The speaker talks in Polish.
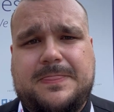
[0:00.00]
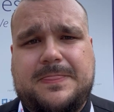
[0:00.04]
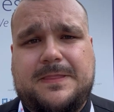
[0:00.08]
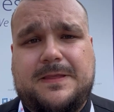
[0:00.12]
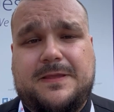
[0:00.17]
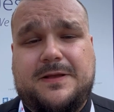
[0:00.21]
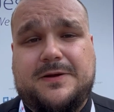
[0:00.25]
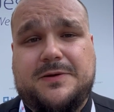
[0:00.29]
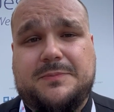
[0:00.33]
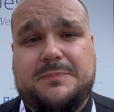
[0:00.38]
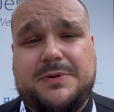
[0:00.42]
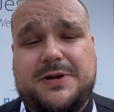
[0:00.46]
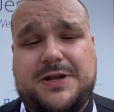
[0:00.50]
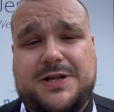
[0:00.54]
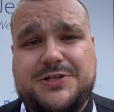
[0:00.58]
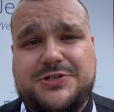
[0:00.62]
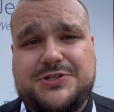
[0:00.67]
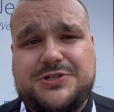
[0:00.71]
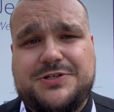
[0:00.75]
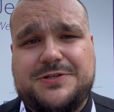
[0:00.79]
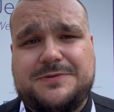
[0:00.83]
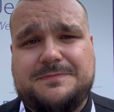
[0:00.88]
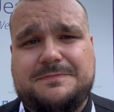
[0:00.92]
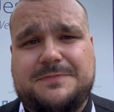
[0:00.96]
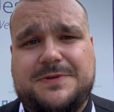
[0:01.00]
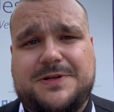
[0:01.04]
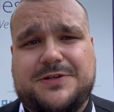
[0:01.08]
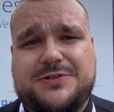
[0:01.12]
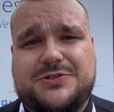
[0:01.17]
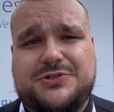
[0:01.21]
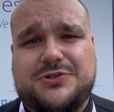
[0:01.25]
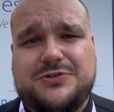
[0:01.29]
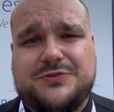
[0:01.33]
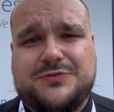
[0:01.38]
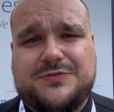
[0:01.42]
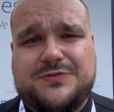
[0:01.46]
Jak braci, jak
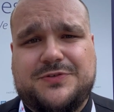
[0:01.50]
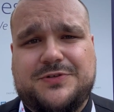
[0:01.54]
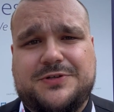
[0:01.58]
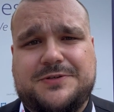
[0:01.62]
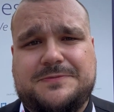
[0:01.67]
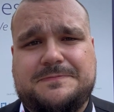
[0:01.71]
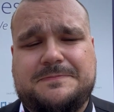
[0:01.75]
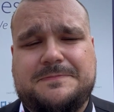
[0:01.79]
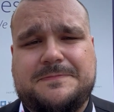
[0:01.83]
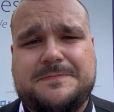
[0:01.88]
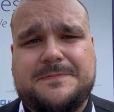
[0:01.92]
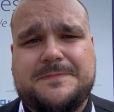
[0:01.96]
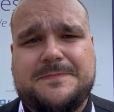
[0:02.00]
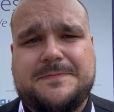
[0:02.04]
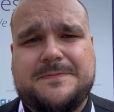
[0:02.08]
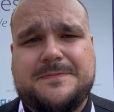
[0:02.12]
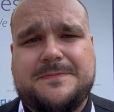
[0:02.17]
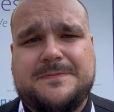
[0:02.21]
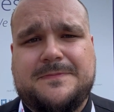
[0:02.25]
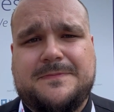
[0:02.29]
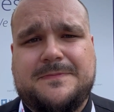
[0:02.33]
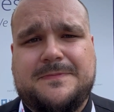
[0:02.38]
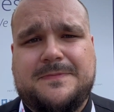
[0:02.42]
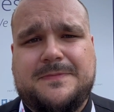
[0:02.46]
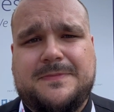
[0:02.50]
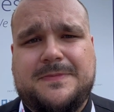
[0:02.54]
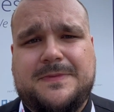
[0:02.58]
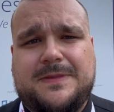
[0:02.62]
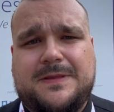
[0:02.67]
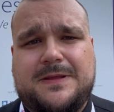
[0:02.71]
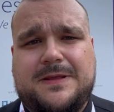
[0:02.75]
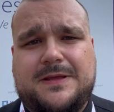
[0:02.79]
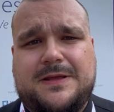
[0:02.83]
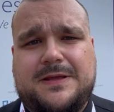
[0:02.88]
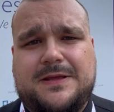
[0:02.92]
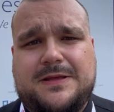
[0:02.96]
siostry.
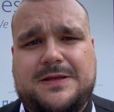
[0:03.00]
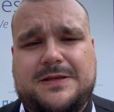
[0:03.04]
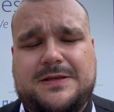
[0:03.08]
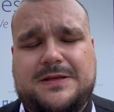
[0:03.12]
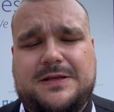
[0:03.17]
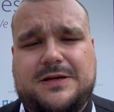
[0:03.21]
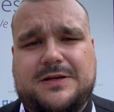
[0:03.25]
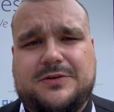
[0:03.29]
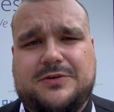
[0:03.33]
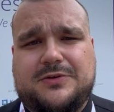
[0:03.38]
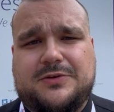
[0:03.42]
Jak